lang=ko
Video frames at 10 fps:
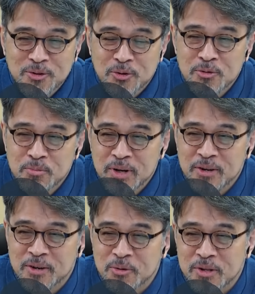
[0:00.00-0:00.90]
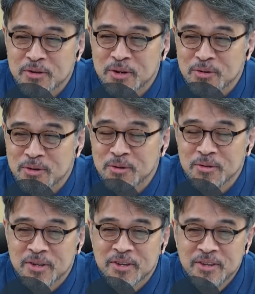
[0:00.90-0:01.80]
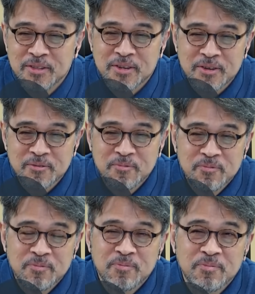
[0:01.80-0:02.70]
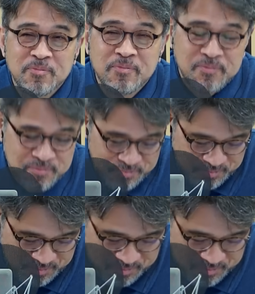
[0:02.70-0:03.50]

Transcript: 저 순발력 괜찮았어요. 그렇죠? 네. 후리지아님,